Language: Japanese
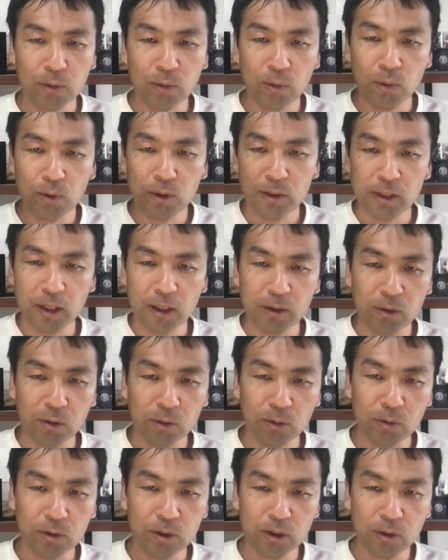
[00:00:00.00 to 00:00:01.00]

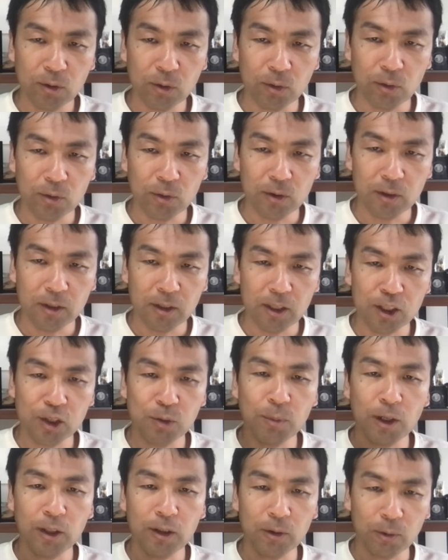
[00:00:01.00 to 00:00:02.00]
コインセットのうちの
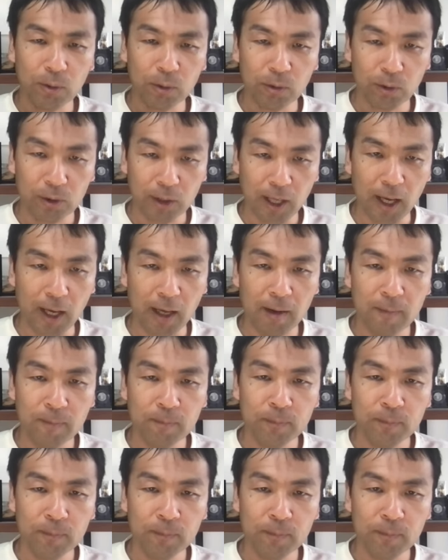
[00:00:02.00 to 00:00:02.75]
1枚ということで